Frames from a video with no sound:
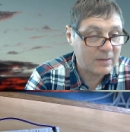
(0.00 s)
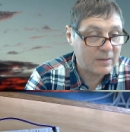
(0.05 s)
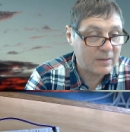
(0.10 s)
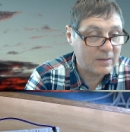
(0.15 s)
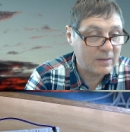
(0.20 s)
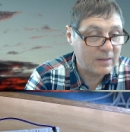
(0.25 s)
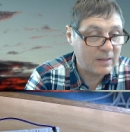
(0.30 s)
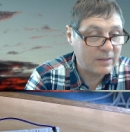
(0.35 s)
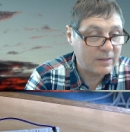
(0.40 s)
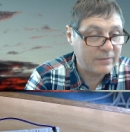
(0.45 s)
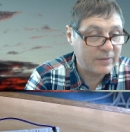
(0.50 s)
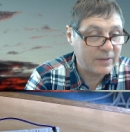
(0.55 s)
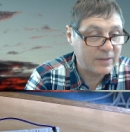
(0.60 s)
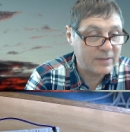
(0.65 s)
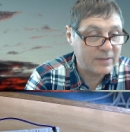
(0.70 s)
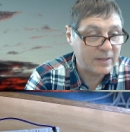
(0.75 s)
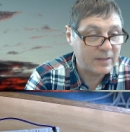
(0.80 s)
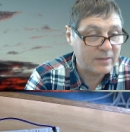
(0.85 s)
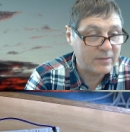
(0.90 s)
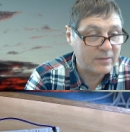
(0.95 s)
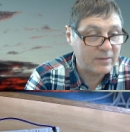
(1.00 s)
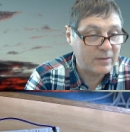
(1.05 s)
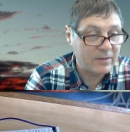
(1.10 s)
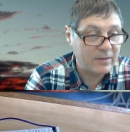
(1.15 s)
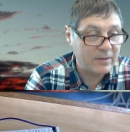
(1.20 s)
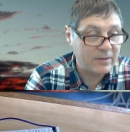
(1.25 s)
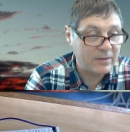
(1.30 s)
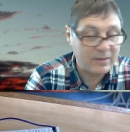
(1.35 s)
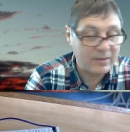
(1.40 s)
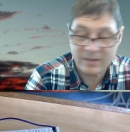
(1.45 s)
LED 27
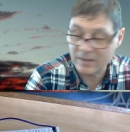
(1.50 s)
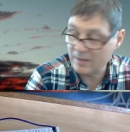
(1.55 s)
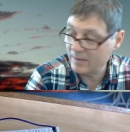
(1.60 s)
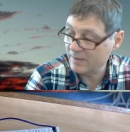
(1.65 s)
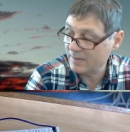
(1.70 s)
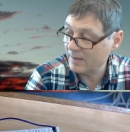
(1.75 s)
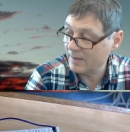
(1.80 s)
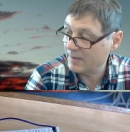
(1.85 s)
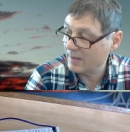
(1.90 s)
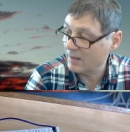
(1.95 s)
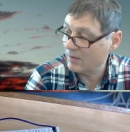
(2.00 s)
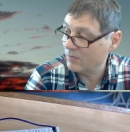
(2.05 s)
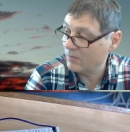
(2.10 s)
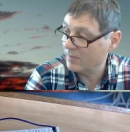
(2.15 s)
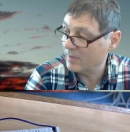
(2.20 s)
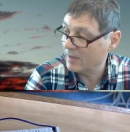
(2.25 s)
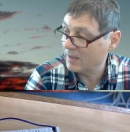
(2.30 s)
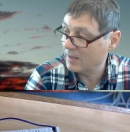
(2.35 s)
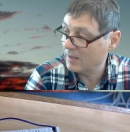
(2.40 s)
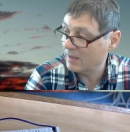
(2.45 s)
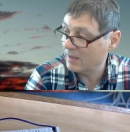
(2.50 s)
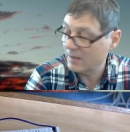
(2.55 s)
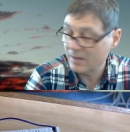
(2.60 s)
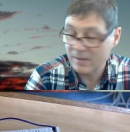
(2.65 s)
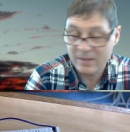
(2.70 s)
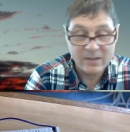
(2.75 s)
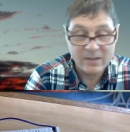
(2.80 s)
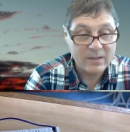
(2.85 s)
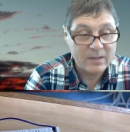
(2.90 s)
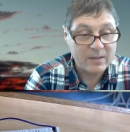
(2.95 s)
on, elle s'est allumée
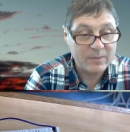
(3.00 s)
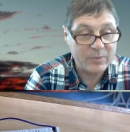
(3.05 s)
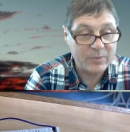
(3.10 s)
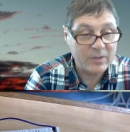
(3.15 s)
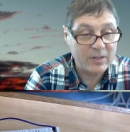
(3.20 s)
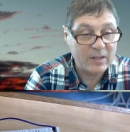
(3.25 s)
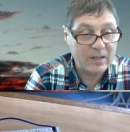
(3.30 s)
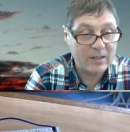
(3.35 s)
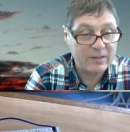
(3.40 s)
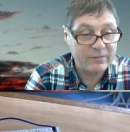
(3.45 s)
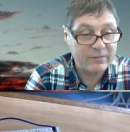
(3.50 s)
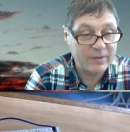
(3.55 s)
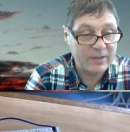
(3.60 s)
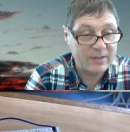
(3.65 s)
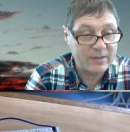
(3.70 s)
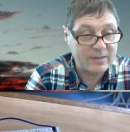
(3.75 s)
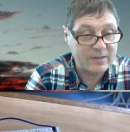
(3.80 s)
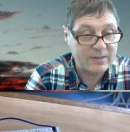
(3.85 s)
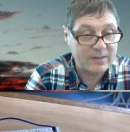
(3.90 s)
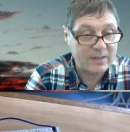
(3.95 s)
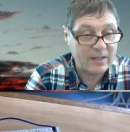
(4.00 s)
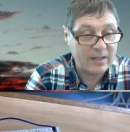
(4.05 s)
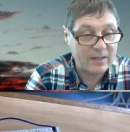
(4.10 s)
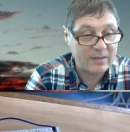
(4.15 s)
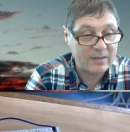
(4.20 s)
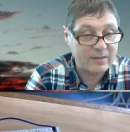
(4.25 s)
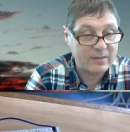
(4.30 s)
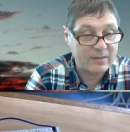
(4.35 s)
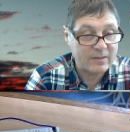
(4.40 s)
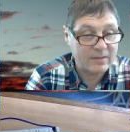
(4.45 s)
puis LED 27
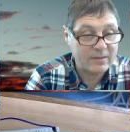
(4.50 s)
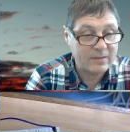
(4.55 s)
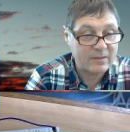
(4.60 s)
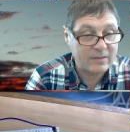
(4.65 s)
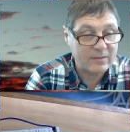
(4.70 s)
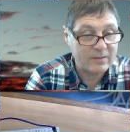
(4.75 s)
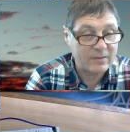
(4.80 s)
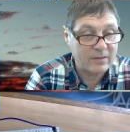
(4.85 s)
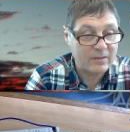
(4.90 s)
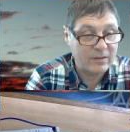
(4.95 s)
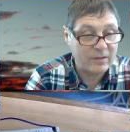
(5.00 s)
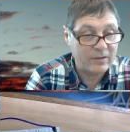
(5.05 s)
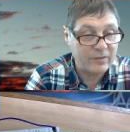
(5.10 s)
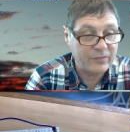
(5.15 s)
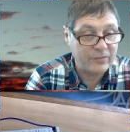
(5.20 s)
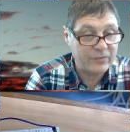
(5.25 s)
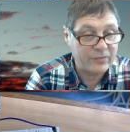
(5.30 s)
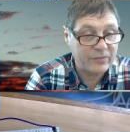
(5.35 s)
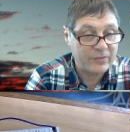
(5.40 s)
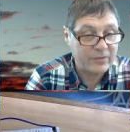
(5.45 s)
off.